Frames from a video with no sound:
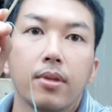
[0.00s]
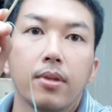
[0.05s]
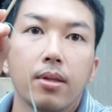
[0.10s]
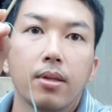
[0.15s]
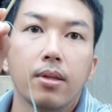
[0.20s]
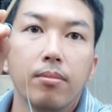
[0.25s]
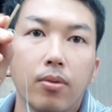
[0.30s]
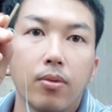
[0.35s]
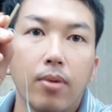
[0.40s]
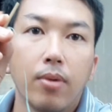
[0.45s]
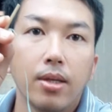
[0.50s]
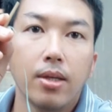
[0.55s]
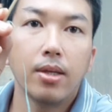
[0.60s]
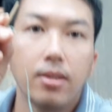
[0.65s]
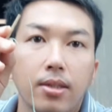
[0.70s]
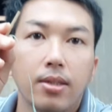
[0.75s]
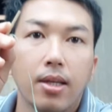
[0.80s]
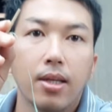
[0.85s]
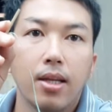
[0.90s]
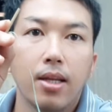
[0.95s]
Mình quay
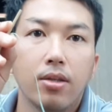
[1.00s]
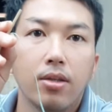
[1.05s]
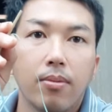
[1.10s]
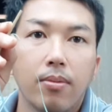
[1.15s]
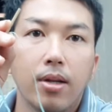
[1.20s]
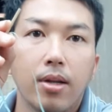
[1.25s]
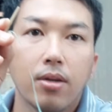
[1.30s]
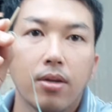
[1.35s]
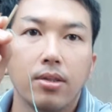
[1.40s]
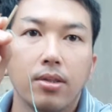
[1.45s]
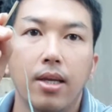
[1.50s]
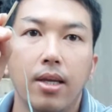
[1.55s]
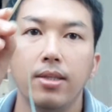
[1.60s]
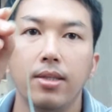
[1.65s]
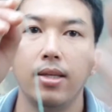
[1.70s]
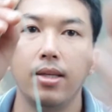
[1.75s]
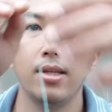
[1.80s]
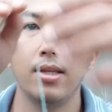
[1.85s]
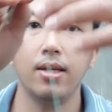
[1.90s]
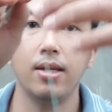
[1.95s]
dịch lên cho các bạn dễ
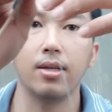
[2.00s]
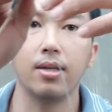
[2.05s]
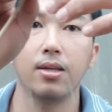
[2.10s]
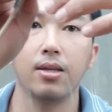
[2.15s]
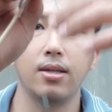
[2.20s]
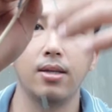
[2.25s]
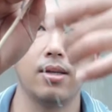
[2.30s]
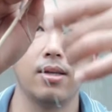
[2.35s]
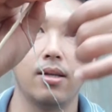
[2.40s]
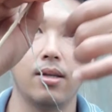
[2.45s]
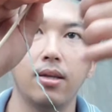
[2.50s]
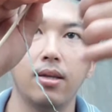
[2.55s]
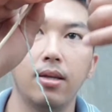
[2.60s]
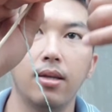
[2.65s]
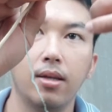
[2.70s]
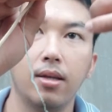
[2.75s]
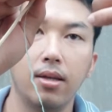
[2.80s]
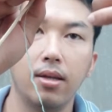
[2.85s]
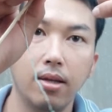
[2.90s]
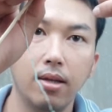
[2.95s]
nhìn nhá.
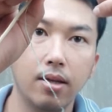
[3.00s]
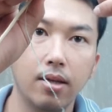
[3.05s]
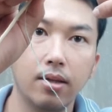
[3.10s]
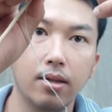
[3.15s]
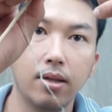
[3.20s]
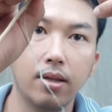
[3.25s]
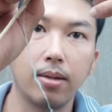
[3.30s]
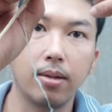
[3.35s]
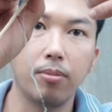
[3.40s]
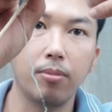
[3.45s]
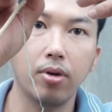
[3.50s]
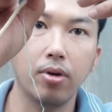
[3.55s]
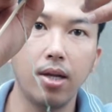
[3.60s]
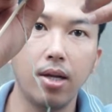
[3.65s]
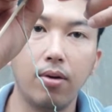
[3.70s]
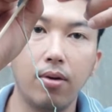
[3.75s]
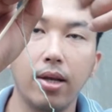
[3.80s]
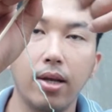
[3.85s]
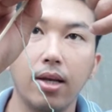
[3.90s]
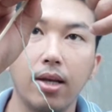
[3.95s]
Đặt một cái
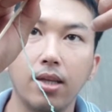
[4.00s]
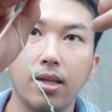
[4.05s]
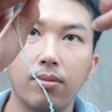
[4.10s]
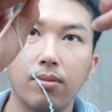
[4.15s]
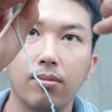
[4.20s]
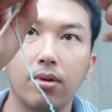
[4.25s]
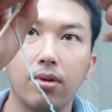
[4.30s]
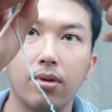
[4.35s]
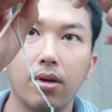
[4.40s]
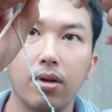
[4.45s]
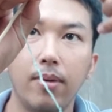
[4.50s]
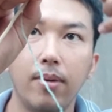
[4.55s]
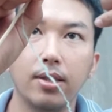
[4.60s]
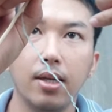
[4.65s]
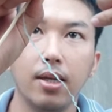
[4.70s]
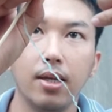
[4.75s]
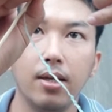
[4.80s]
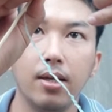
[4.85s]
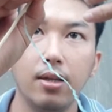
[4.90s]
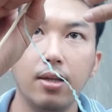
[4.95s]
đầu này ở trong rồi các bạn
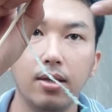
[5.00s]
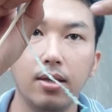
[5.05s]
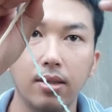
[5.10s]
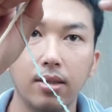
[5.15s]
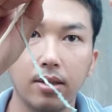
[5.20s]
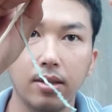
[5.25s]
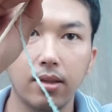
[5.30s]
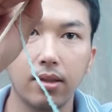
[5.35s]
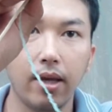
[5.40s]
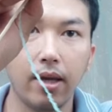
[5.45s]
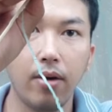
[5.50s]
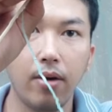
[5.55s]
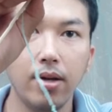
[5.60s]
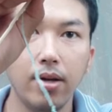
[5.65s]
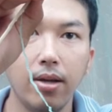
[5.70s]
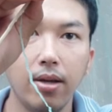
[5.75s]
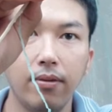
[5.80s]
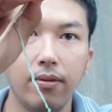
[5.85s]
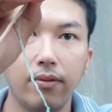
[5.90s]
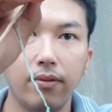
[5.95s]
sẽ kéo
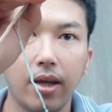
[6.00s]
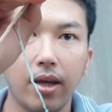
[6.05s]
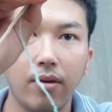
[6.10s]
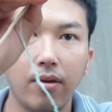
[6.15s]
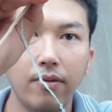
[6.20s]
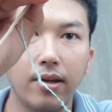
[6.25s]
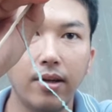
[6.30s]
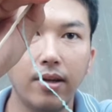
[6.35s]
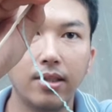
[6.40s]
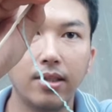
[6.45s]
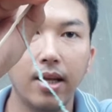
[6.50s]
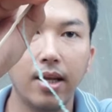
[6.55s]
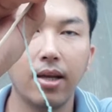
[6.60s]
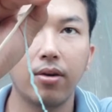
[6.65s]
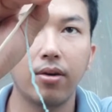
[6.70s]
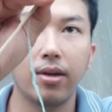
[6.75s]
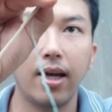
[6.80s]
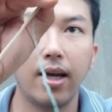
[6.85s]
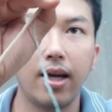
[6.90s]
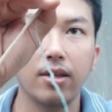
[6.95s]
cái này, kéo cái phần dây
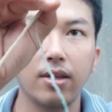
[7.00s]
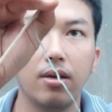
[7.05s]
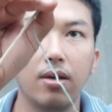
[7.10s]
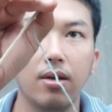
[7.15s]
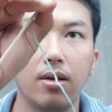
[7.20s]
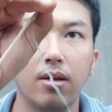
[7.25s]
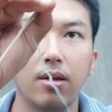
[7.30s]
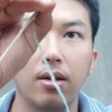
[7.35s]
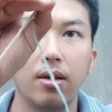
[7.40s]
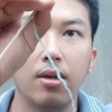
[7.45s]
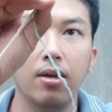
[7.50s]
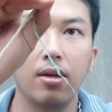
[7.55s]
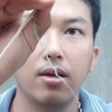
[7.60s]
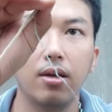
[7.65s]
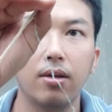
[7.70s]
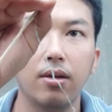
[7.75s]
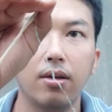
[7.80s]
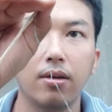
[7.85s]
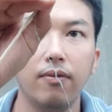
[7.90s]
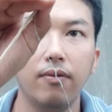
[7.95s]
này còn lại cho
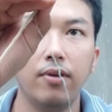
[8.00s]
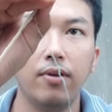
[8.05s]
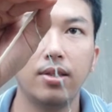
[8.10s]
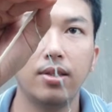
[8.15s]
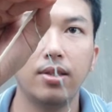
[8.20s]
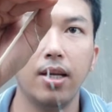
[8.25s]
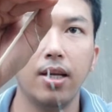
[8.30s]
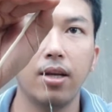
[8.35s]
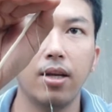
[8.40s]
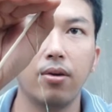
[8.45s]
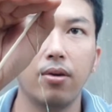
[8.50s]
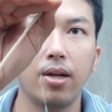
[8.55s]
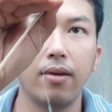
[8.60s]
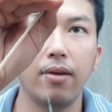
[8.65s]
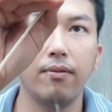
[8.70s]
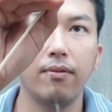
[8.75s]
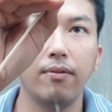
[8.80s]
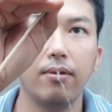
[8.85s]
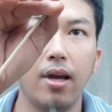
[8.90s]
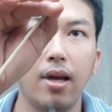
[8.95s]
cái phần dây này còn
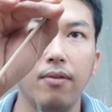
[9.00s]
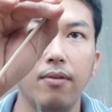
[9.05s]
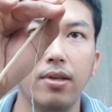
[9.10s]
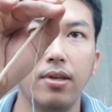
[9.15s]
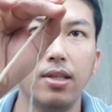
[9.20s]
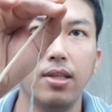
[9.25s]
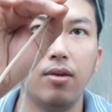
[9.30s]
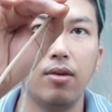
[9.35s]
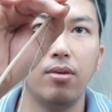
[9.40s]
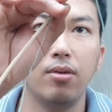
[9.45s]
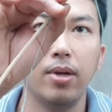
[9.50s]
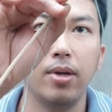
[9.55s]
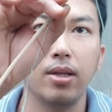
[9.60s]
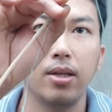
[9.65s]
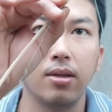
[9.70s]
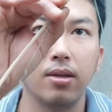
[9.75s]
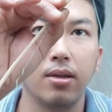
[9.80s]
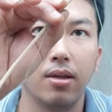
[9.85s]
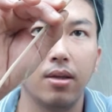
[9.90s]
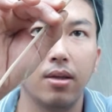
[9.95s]
lại phía sau cho mình.
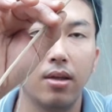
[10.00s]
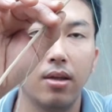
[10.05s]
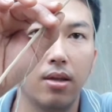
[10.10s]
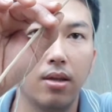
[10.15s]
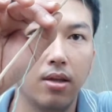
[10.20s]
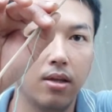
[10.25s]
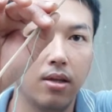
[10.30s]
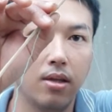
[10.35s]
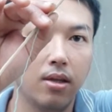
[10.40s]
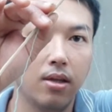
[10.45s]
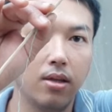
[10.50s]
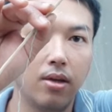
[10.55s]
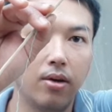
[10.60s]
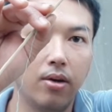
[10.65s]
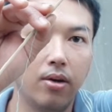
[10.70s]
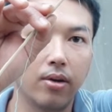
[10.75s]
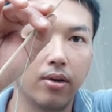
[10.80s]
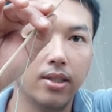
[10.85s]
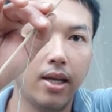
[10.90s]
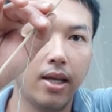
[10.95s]

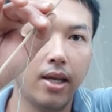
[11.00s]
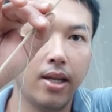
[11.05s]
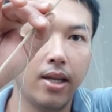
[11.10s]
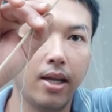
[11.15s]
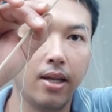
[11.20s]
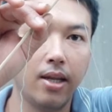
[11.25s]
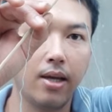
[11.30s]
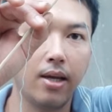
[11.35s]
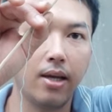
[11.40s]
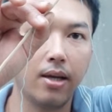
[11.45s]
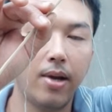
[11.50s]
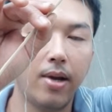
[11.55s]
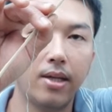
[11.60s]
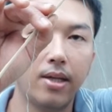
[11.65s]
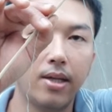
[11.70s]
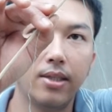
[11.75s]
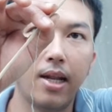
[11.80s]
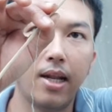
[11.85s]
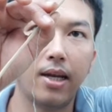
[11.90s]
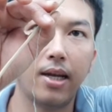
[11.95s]
Rồi cái dây này là các
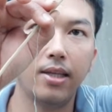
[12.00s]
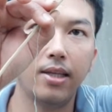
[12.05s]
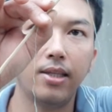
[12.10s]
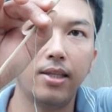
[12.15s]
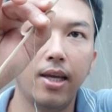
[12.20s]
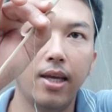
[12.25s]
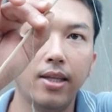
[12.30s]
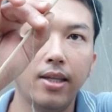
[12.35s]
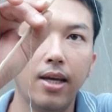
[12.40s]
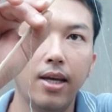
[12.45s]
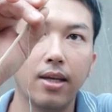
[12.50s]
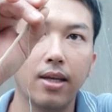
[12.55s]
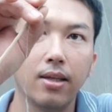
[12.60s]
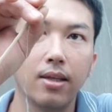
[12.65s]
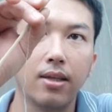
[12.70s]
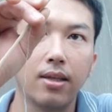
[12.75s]
bạn sẽ đặt lên trên nhá.